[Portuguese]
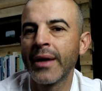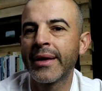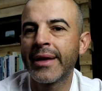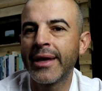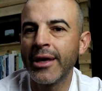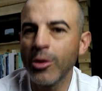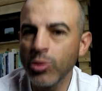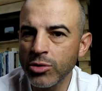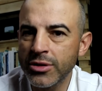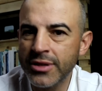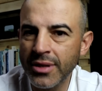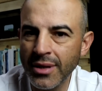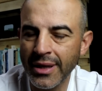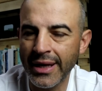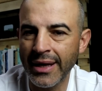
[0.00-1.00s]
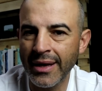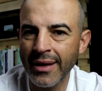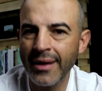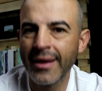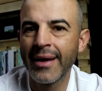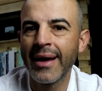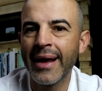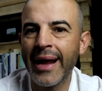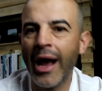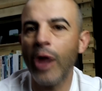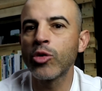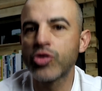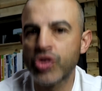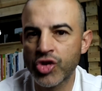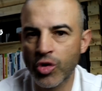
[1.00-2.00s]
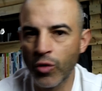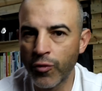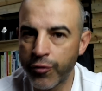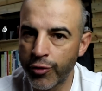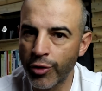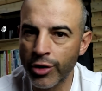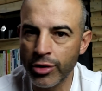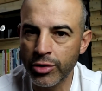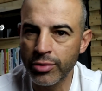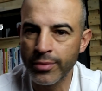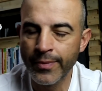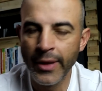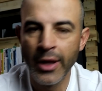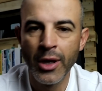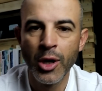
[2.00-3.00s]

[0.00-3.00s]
que um selim cause desconforto.